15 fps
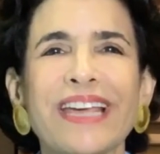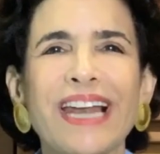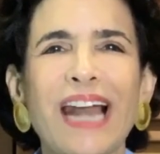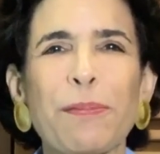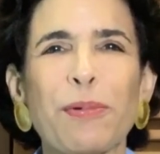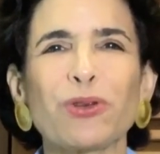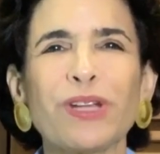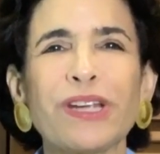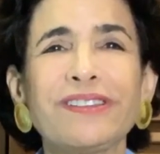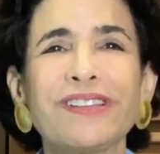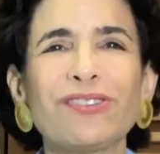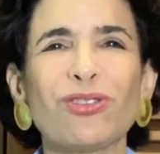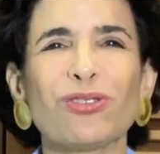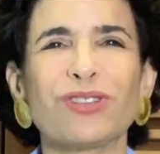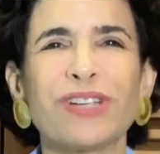que la
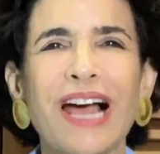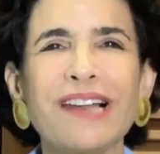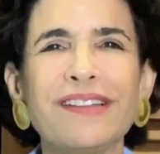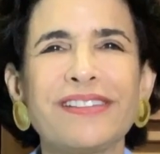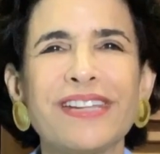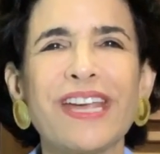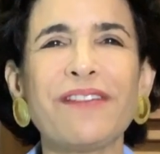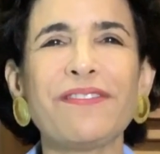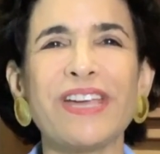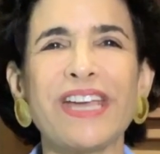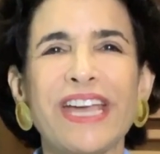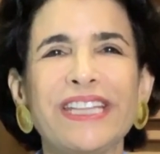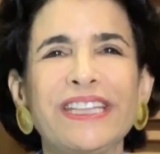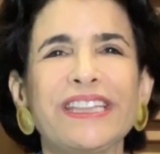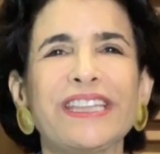protesta social sigue
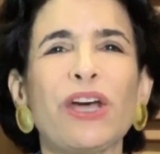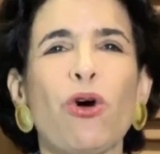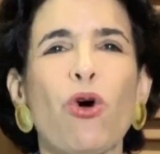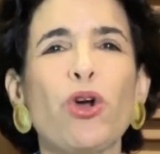vigente